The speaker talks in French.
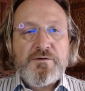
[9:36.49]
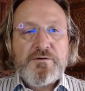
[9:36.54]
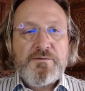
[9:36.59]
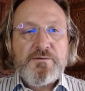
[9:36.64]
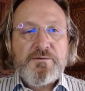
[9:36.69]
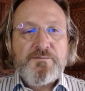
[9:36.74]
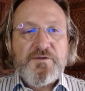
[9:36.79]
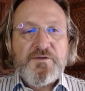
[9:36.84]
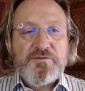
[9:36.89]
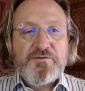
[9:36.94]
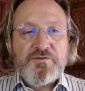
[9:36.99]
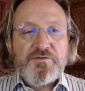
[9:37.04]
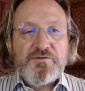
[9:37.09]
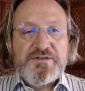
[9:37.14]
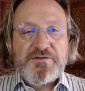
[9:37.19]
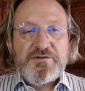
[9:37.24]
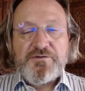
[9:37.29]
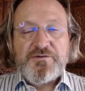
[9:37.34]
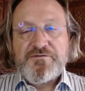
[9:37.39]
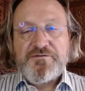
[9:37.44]

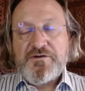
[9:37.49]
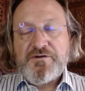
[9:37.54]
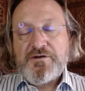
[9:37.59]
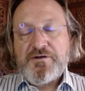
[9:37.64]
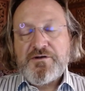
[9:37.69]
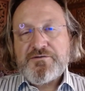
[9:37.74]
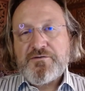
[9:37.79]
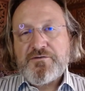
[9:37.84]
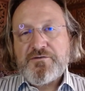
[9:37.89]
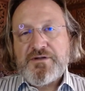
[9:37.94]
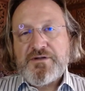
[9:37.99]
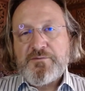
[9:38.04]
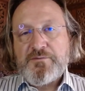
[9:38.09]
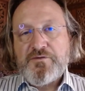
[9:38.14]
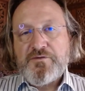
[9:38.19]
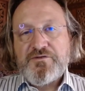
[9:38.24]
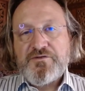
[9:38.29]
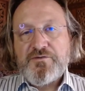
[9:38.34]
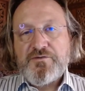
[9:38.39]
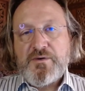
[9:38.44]
d'entretiens de vente qu'on a
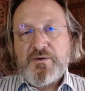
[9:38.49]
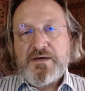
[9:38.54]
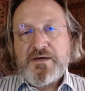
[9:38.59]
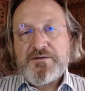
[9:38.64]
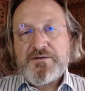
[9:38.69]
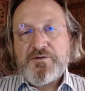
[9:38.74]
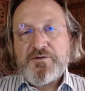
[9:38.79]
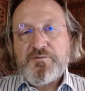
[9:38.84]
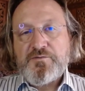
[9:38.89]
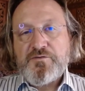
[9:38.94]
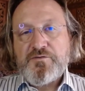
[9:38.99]
besoin de